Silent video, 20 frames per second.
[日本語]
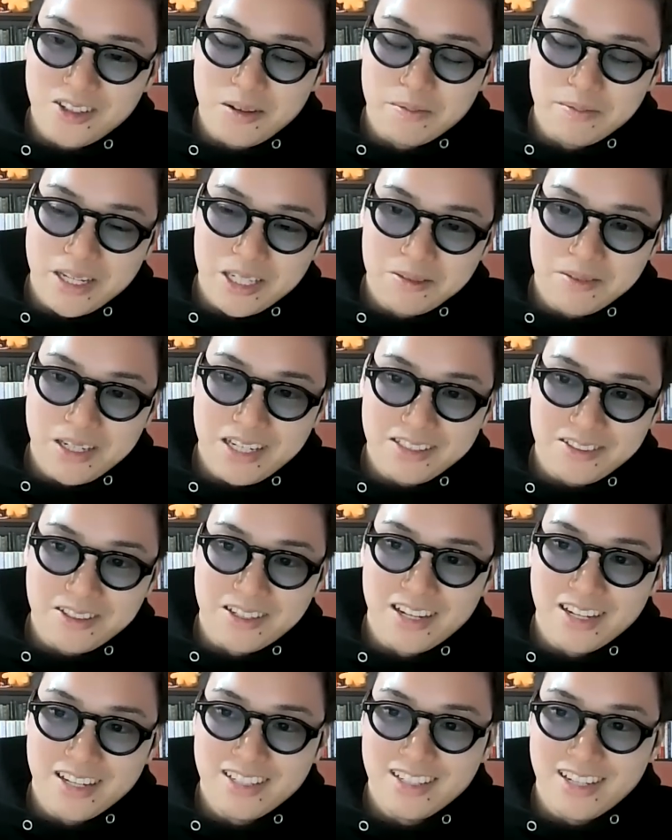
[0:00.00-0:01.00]
例えばメルマガ
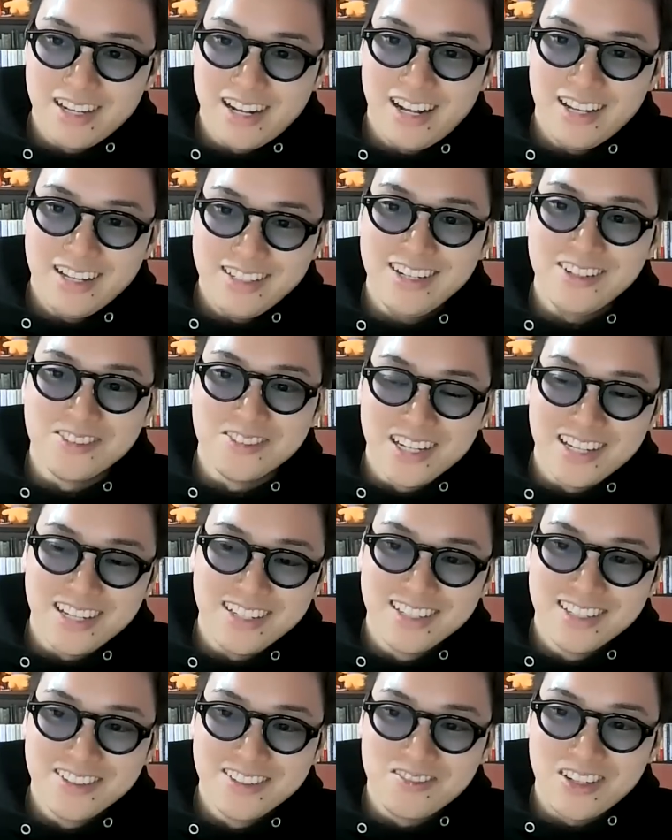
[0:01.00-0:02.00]
とか、あんなの
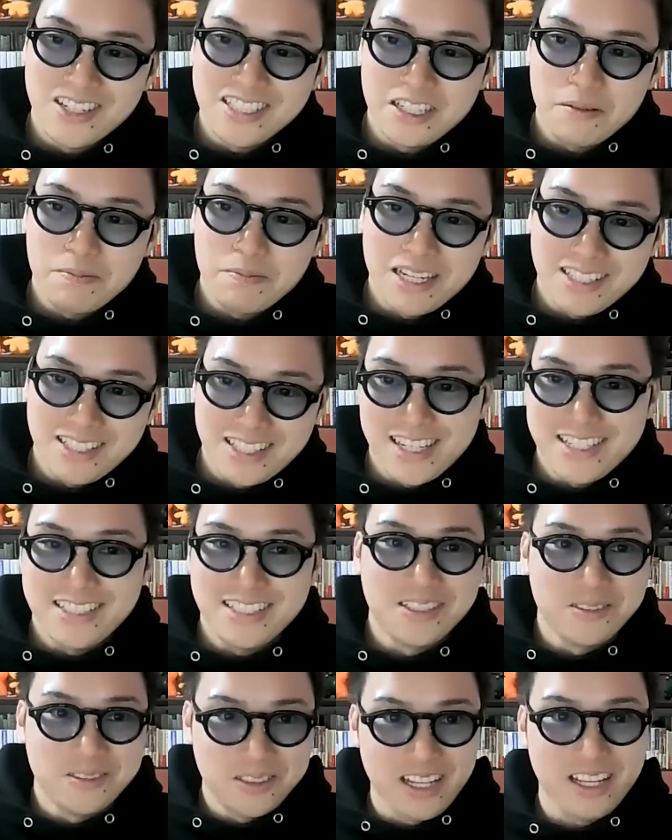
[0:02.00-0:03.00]
はマジでパーって書
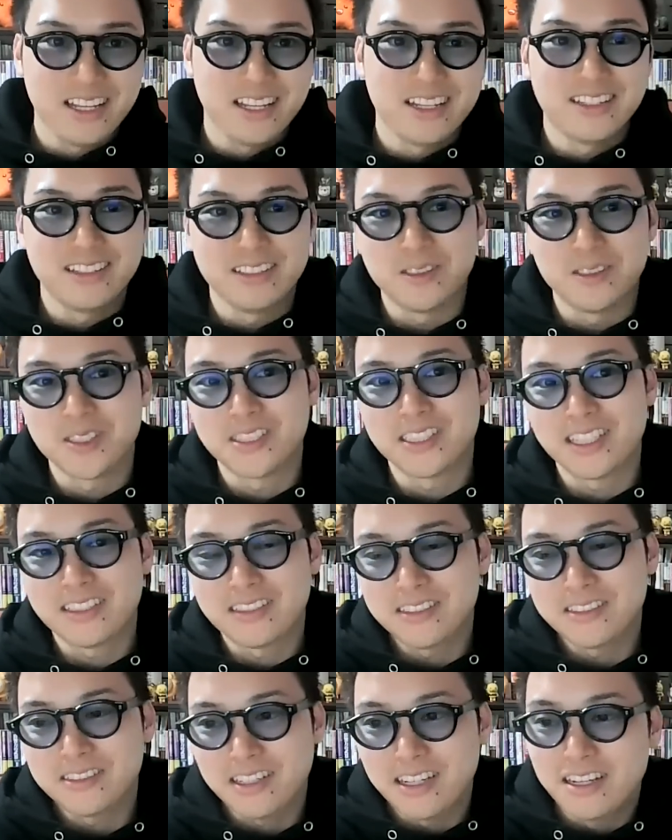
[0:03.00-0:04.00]
いちゃうんで、誤字
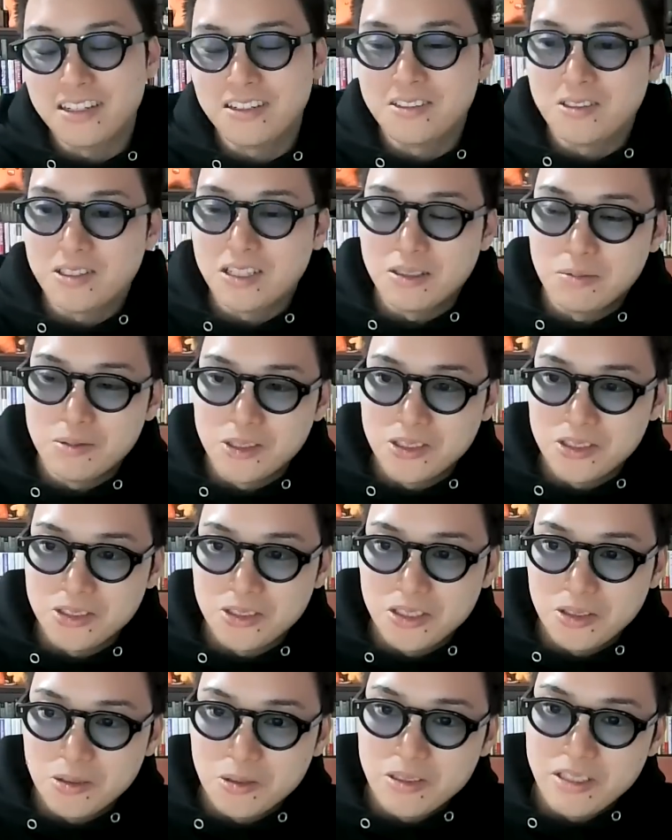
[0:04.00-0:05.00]
脱字とか他の文
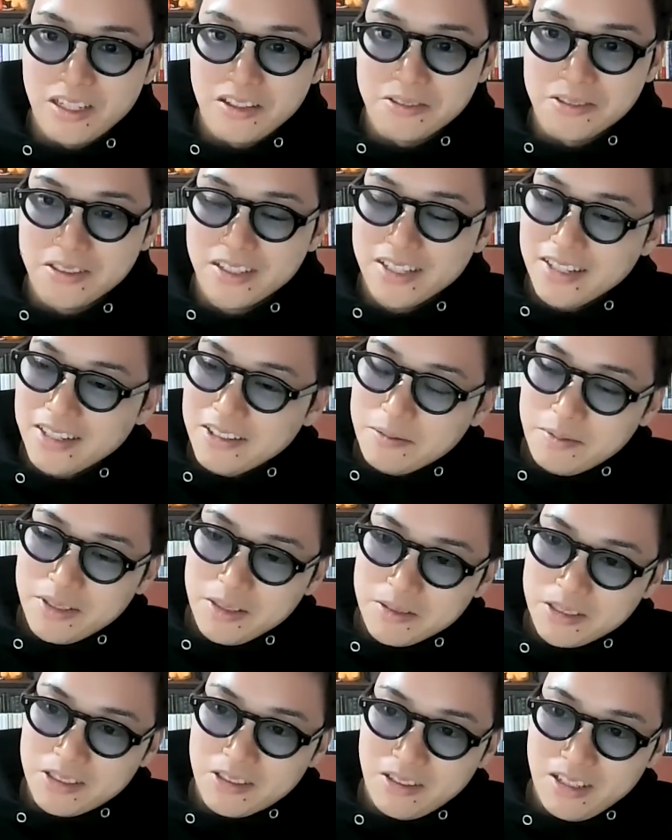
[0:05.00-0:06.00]
章より多いけど、
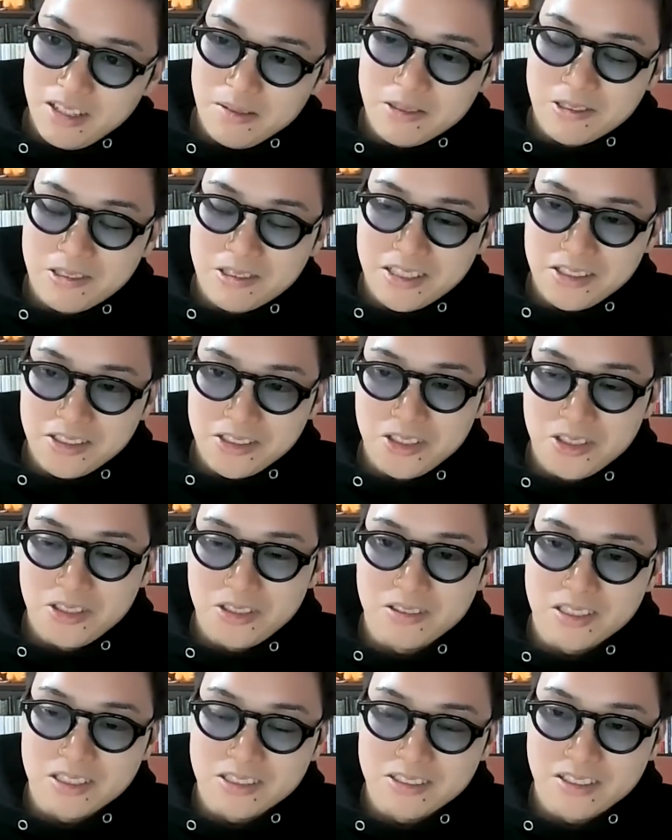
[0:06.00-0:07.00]
まあ、でもそれでも他の人
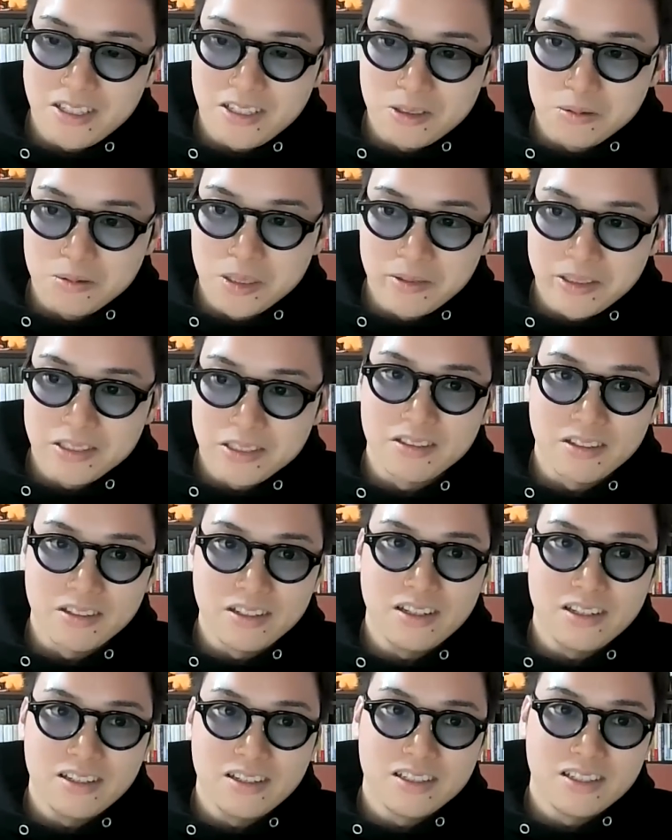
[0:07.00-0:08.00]
よりは少ないと思いますけ
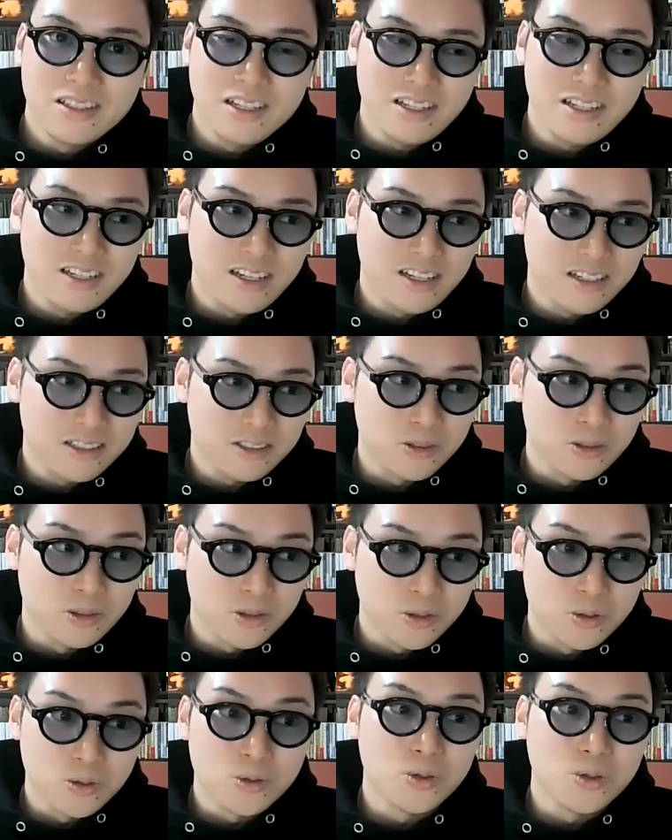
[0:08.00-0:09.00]
どね。SNS
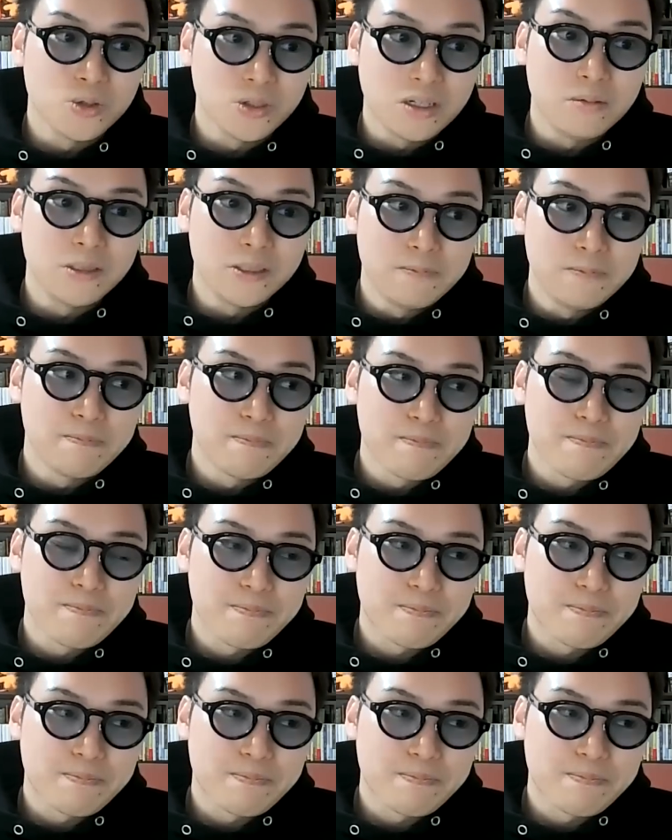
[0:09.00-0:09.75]
の投稿とかも。